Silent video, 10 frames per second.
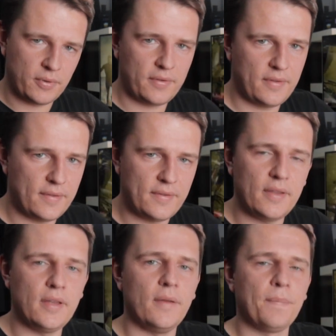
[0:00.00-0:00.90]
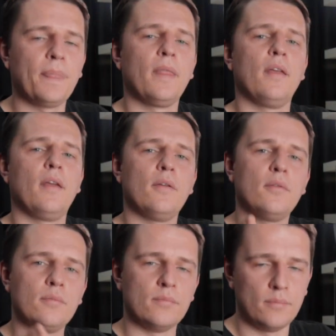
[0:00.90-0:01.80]
proste sceny,
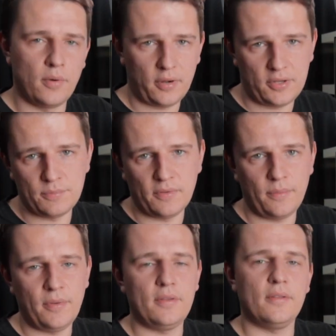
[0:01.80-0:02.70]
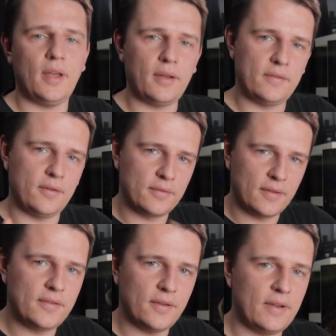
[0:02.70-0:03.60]
mogliśmy sobie to tak
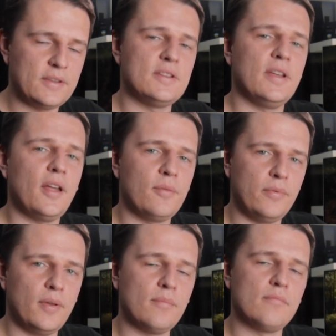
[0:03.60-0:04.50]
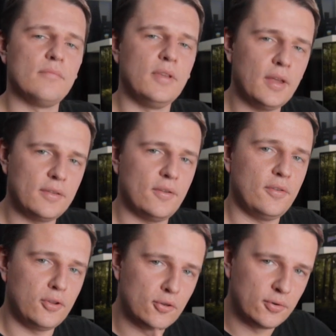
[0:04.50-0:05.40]
skondensować, że ja robiłem
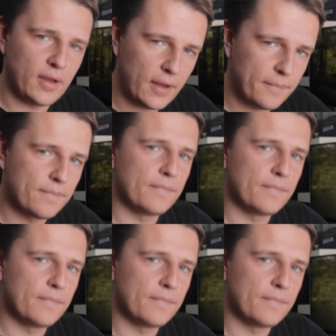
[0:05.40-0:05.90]
jedno i drugie.